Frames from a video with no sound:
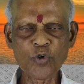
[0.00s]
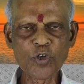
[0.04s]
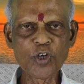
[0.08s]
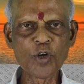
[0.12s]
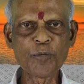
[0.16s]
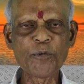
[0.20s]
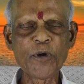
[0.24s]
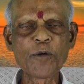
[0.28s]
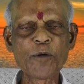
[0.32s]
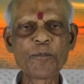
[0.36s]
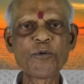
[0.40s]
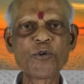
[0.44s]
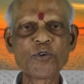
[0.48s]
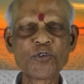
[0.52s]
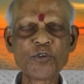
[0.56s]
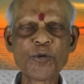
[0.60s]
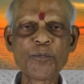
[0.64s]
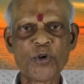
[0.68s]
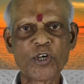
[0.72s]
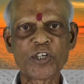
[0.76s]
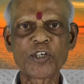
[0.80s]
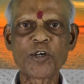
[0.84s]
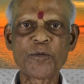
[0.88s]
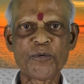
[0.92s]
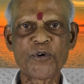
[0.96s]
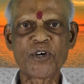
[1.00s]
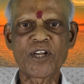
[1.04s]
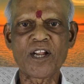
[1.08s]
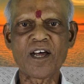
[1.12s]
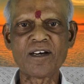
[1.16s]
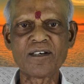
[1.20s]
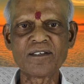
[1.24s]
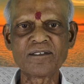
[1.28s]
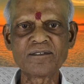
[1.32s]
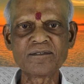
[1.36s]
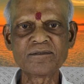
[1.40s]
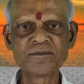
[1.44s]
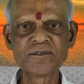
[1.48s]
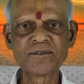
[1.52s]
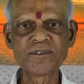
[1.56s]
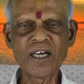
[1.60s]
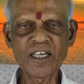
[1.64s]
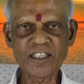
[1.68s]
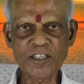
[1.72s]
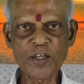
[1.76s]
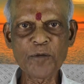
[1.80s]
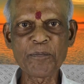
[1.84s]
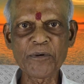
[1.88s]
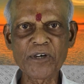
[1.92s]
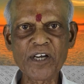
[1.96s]
உள்ளே போய் பூந்து பிறக்க போகிறோம்
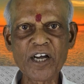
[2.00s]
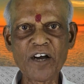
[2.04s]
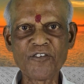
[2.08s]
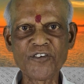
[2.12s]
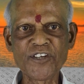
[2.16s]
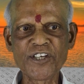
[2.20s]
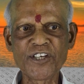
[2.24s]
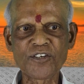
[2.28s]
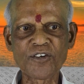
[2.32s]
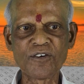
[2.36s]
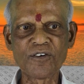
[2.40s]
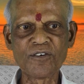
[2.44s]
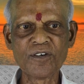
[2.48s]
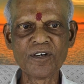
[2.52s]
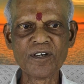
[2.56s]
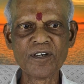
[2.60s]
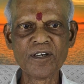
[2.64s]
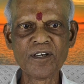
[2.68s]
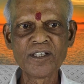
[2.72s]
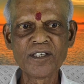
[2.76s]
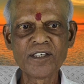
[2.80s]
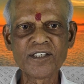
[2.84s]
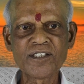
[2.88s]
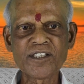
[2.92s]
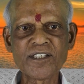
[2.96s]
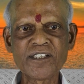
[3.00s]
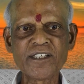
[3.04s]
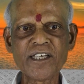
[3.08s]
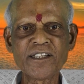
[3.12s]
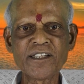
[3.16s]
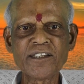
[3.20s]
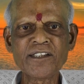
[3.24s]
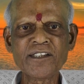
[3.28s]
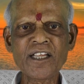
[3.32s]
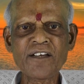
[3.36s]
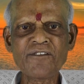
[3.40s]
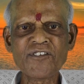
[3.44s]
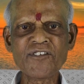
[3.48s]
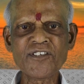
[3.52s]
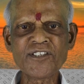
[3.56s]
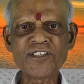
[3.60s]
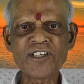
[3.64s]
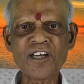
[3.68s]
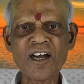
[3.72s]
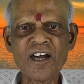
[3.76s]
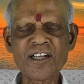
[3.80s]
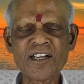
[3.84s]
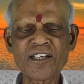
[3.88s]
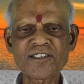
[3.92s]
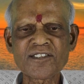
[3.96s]
அதை இப்போ கவனிக்கிறோம் இது எந்த
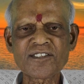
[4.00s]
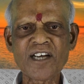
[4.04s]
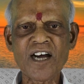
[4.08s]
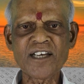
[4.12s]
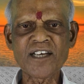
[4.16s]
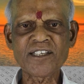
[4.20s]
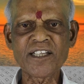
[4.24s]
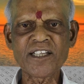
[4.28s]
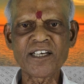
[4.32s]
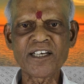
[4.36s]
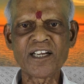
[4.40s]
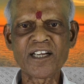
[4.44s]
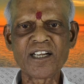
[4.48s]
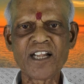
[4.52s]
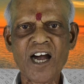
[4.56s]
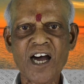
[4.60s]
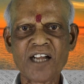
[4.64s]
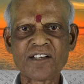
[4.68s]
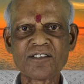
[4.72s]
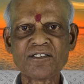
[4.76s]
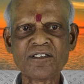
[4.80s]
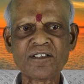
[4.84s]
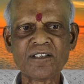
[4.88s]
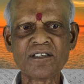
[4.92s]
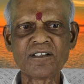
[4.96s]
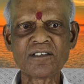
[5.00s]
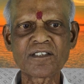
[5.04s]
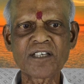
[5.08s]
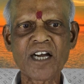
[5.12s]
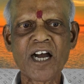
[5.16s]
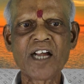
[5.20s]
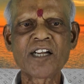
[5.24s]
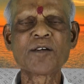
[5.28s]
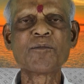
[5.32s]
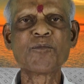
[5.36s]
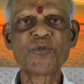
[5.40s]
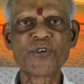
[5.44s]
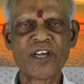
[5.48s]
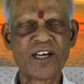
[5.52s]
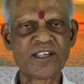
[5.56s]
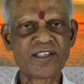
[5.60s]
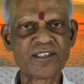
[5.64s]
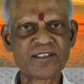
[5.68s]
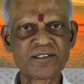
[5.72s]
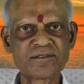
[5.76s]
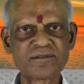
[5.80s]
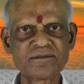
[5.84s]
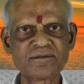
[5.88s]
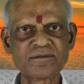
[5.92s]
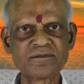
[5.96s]
விஞ்ஞான சாதனங்களாலும் காண
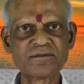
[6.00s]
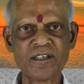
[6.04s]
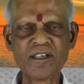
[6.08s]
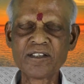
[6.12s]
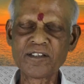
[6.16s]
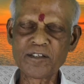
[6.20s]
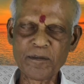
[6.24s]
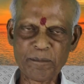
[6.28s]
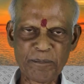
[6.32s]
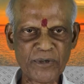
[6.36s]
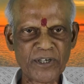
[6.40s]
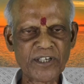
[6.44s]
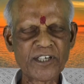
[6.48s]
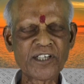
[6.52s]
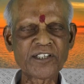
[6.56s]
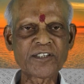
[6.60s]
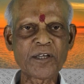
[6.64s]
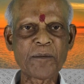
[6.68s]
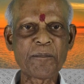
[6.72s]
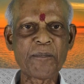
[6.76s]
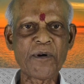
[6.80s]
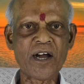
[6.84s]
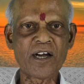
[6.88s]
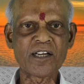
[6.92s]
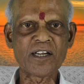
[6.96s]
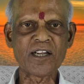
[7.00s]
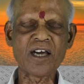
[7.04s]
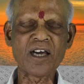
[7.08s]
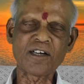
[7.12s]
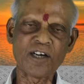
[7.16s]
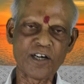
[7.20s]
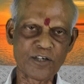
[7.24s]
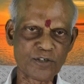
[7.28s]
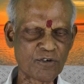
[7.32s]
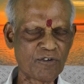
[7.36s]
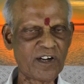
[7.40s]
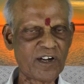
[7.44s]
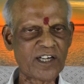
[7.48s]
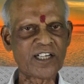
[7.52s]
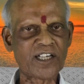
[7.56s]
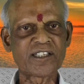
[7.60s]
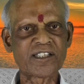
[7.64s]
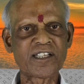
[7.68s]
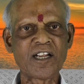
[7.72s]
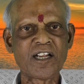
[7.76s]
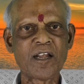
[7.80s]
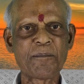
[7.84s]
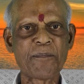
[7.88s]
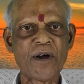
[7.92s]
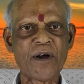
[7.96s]
முடியாது இந்த பிண்டத்தை பார்க்கலாம் கரு
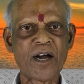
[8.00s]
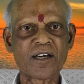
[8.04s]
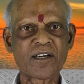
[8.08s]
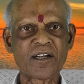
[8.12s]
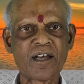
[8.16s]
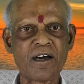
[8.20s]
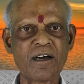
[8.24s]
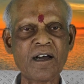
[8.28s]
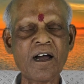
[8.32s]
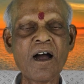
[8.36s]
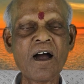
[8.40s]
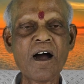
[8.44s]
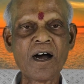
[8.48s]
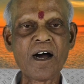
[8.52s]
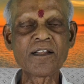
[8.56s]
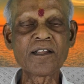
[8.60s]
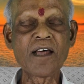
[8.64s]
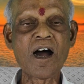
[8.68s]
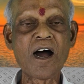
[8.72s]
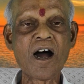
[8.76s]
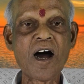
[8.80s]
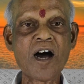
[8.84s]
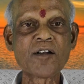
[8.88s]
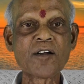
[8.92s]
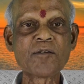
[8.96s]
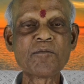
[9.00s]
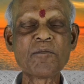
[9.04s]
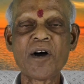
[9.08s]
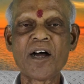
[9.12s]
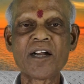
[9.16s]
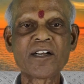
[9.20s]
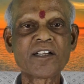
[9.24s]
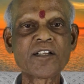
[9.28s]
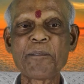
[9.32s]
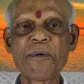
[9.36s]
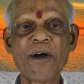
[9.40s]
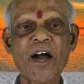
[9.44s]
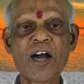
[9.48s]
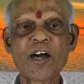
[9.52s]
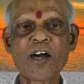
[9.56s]
வளர்றதெல்லாம் பார்க்கலாம் ஆனால் ஆன்மானதை